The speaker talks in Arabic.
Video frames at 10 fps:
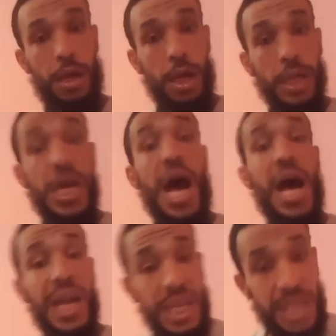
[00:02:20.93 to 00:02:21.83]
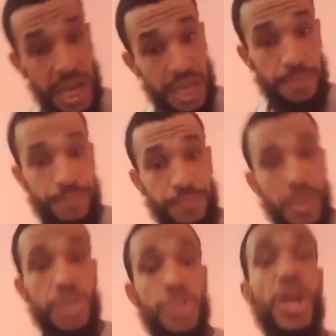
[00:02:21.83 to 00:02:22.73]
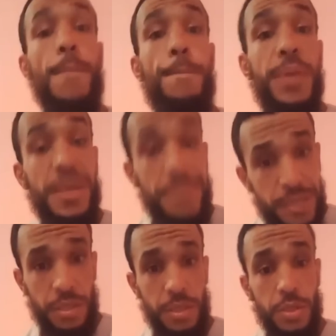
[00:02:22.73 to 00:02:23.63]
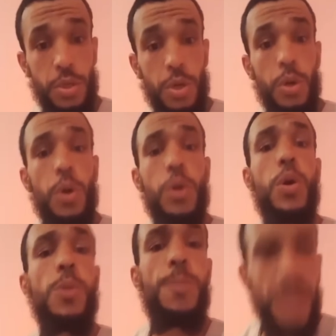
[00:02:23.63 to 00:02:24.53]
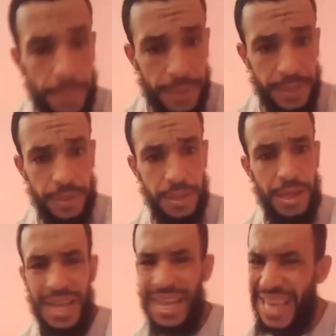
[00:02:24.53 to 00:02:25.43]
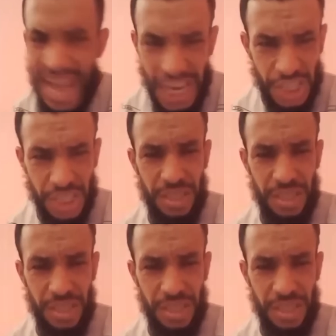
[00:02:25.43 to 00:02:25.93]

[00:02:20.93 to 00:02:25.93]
يا أخي الكريم شرب بليمن وكل بليمن علاش